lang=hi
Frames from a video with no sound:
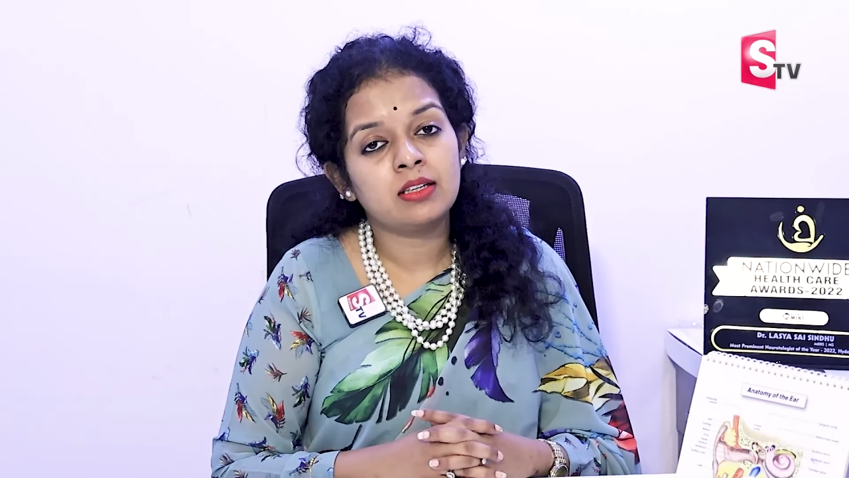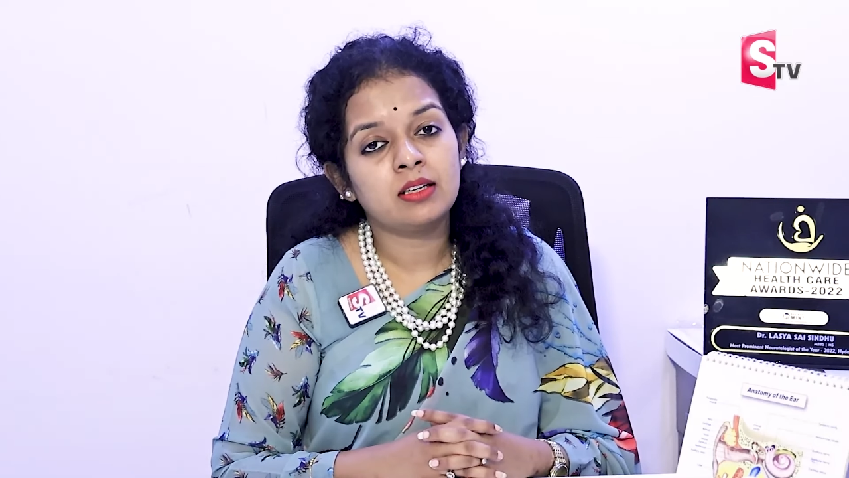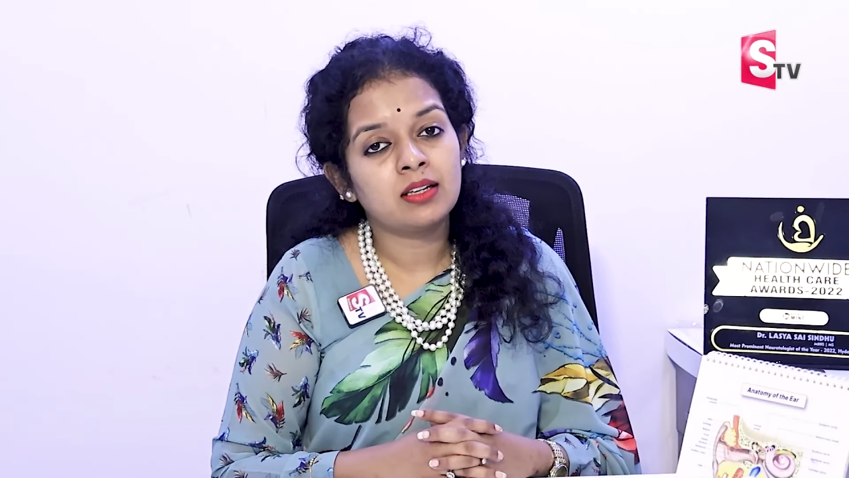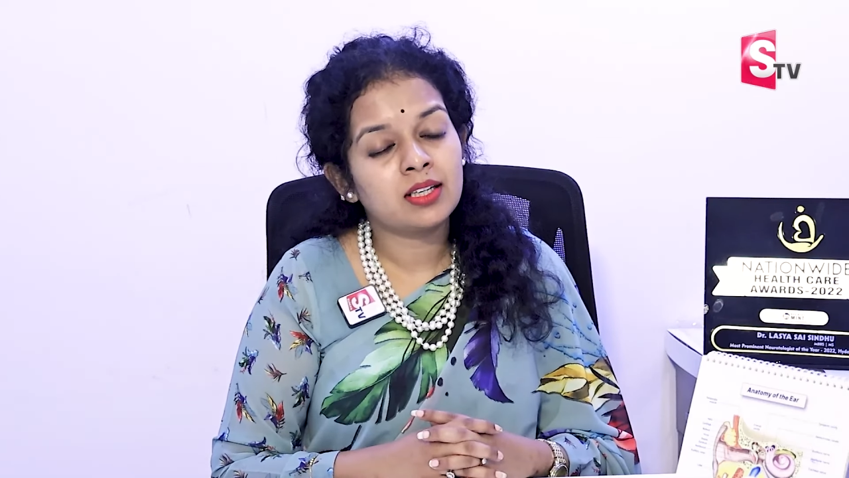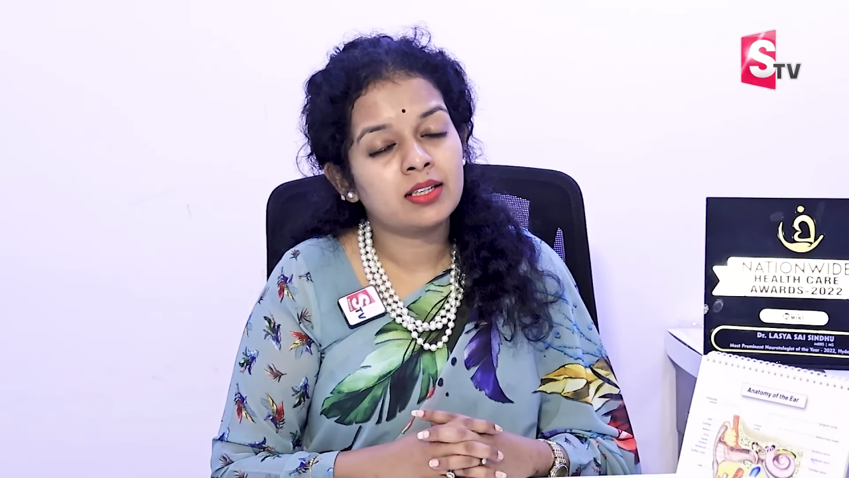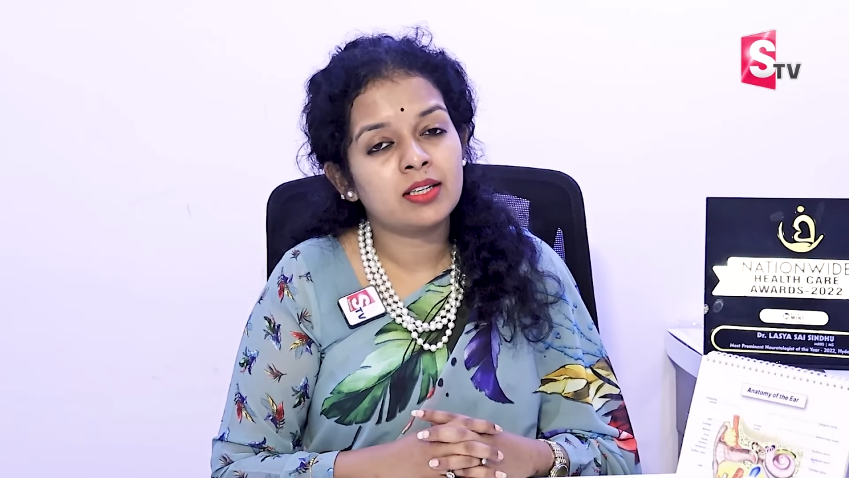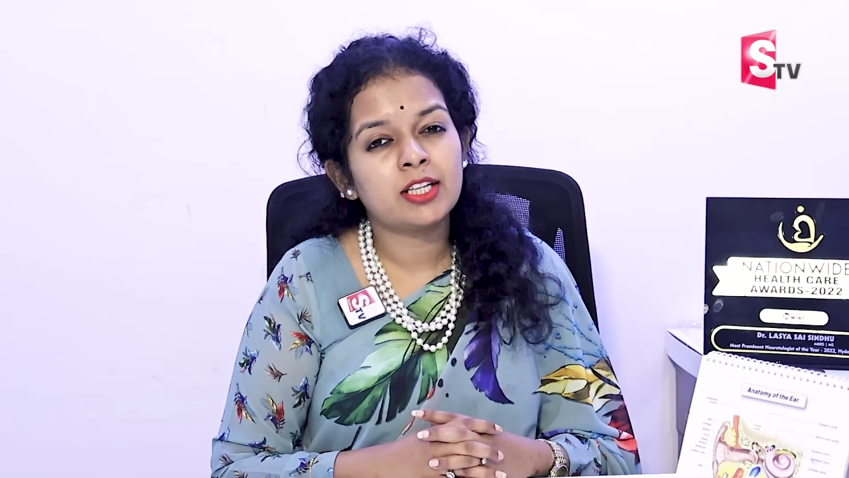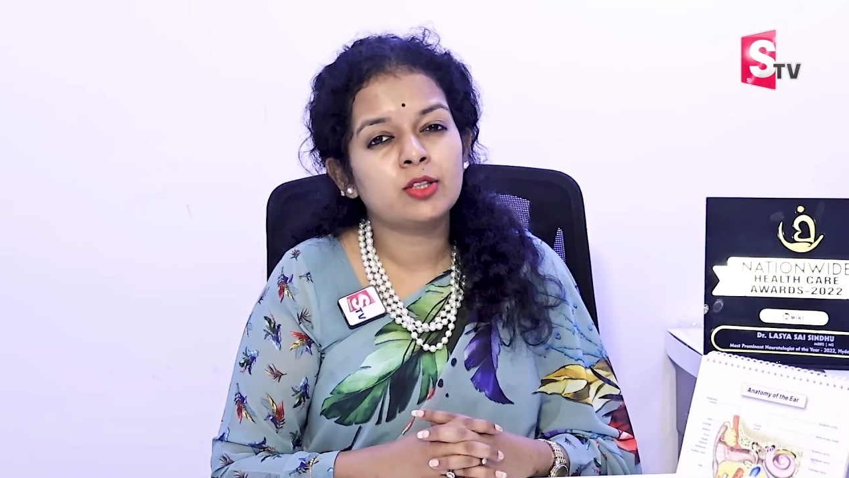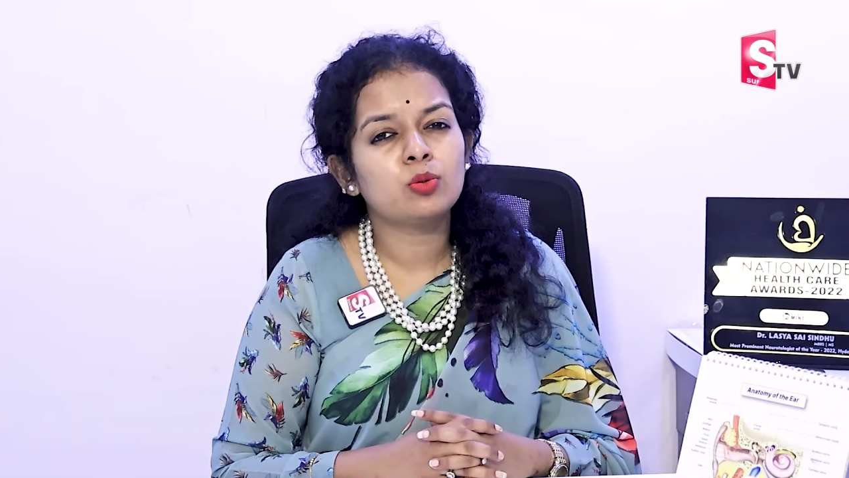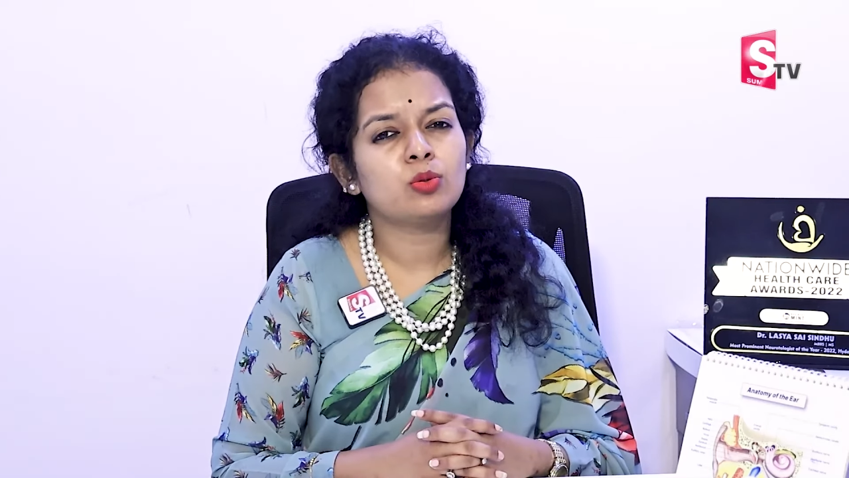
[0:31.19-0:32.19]
कर
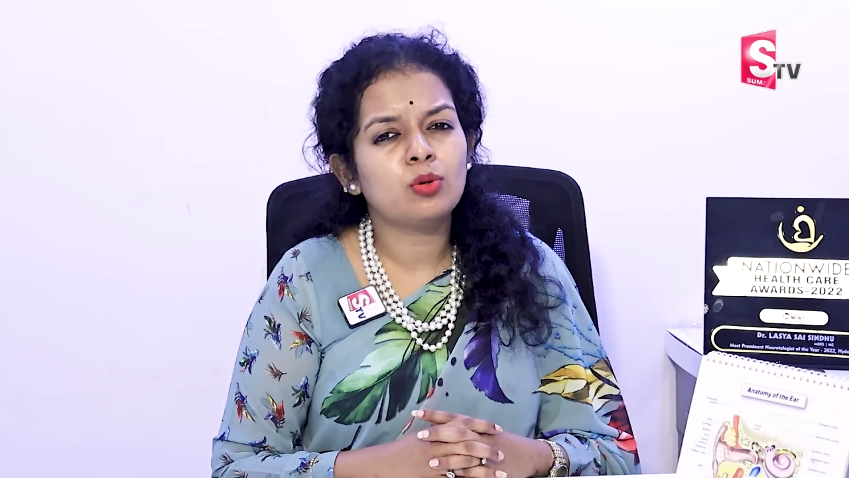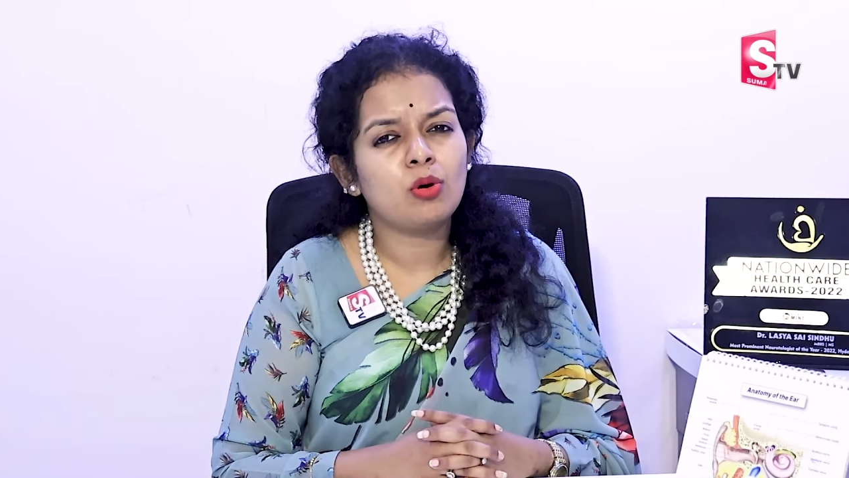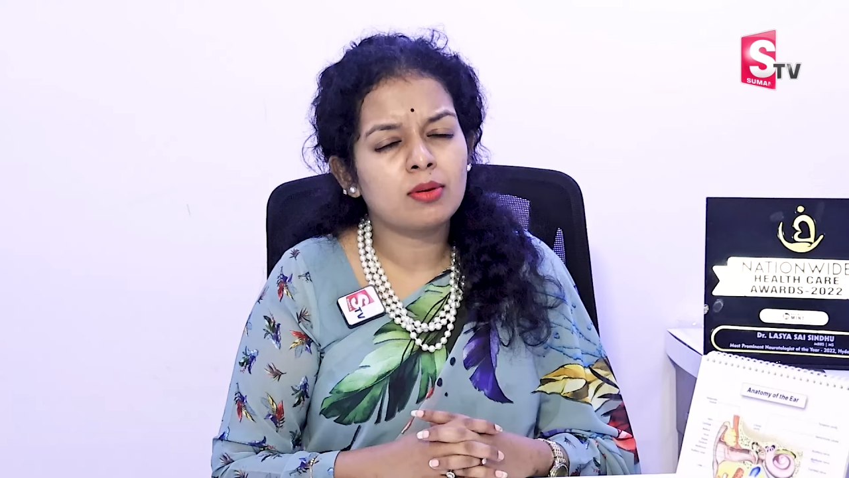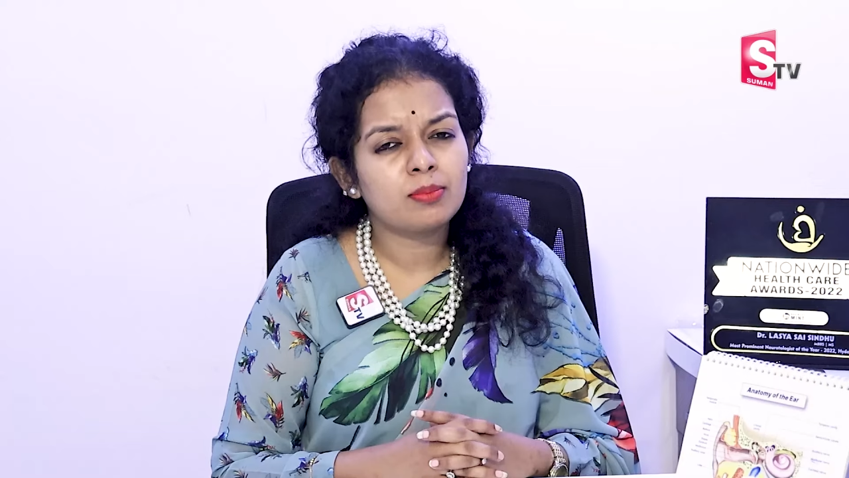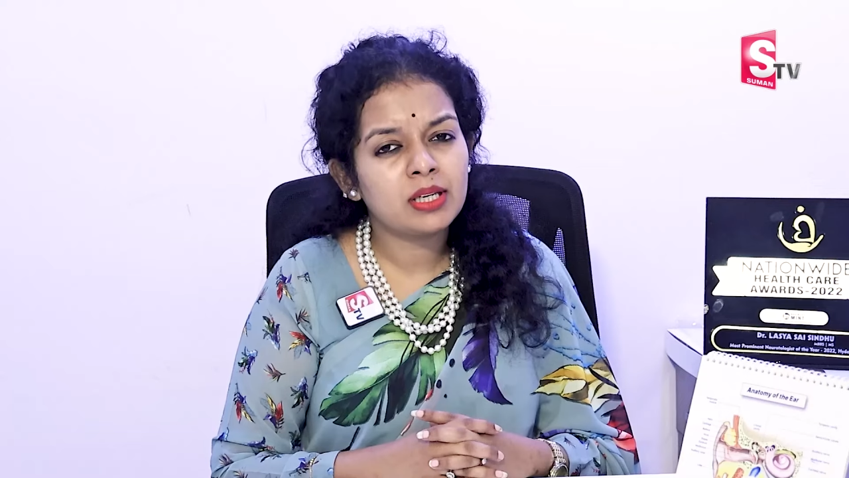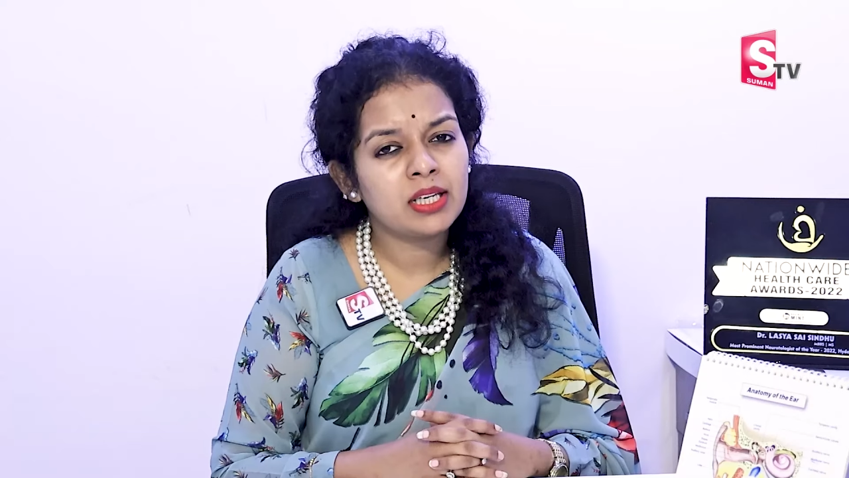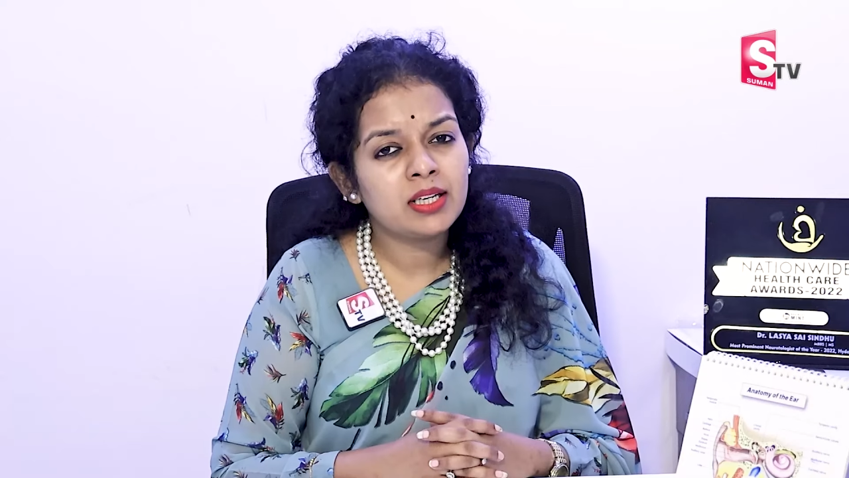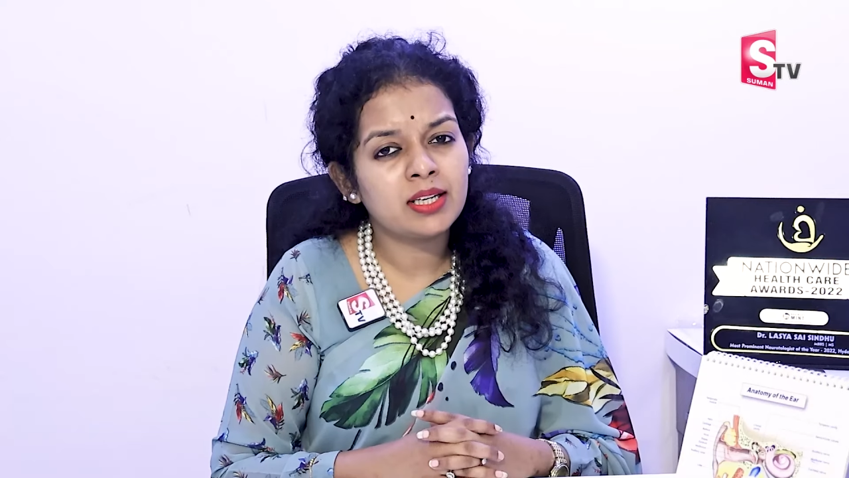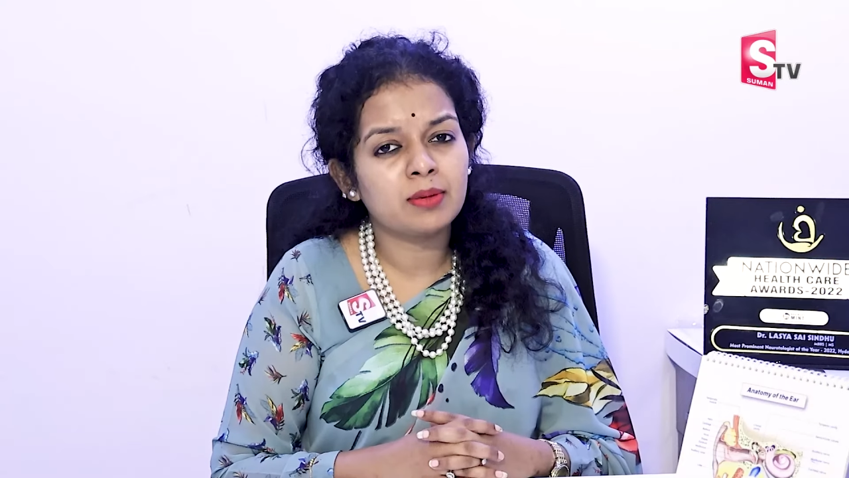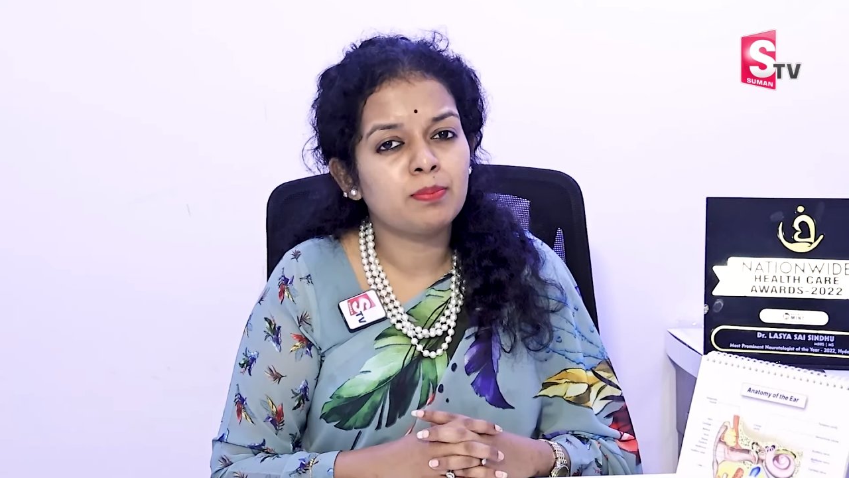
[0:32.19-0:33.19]
रहा है तो
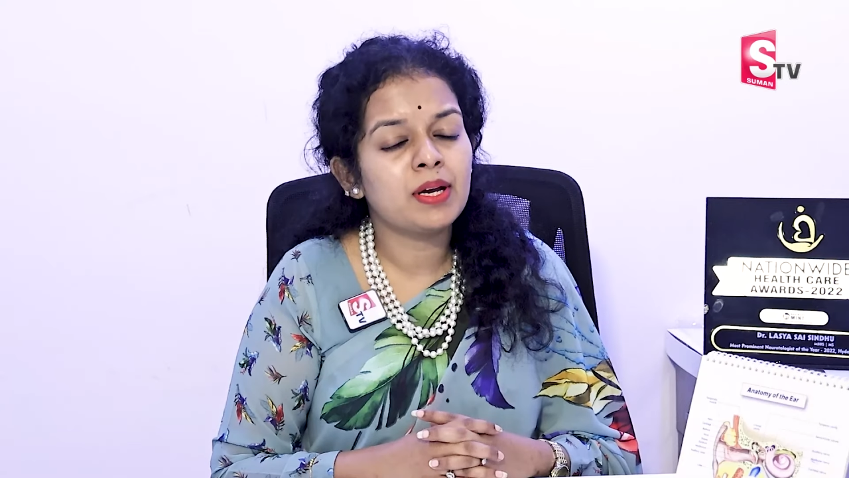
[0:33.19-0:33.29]
नॉर्मली घर